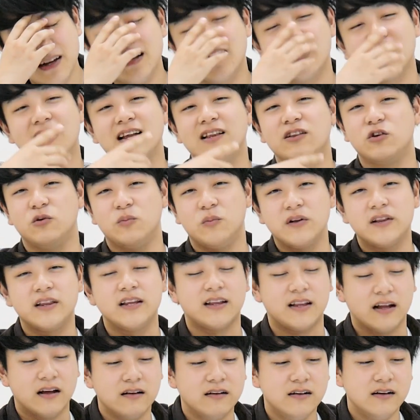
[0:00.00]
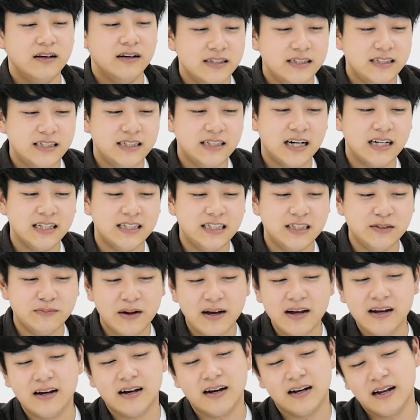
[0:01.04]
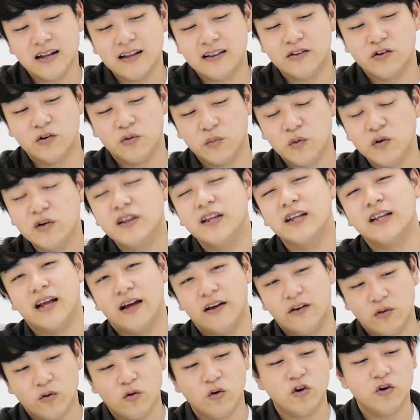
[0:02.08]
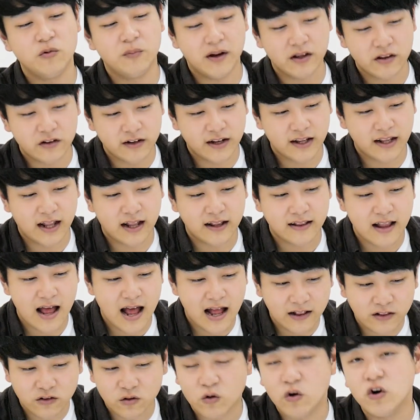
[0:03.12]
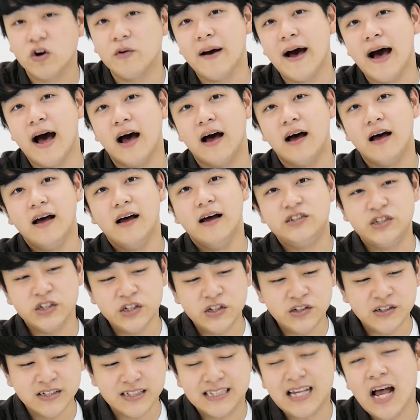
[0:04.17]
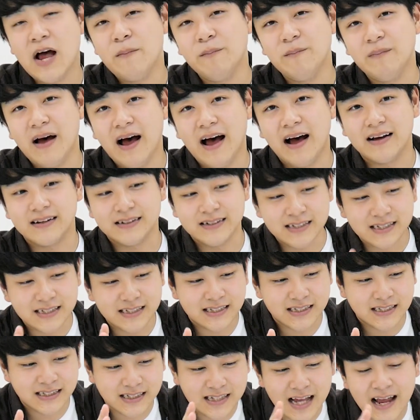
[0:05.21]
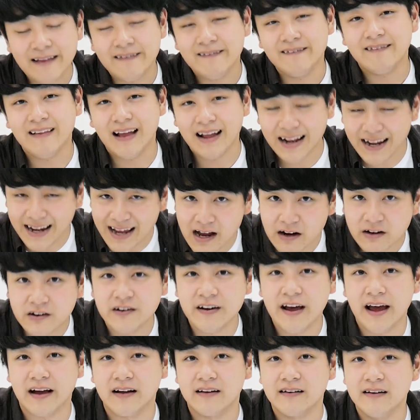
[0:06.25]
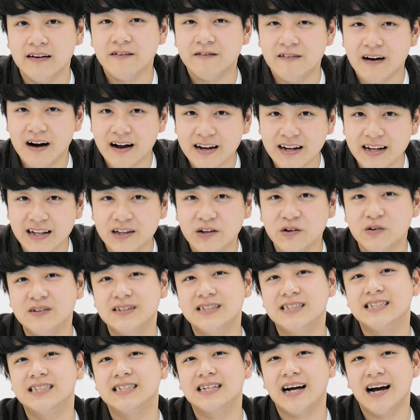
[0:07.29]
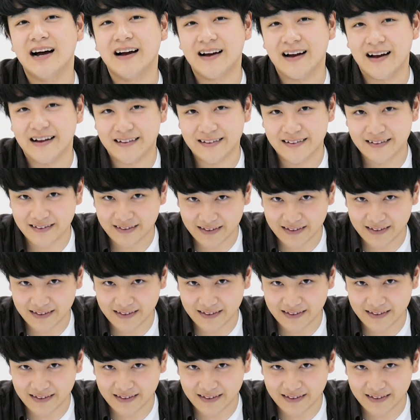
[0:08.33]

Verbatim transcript: 万かなと思ってた。78万かなって思ってたよ、黒板の値段。なんと黒板131,700円。割と近かった、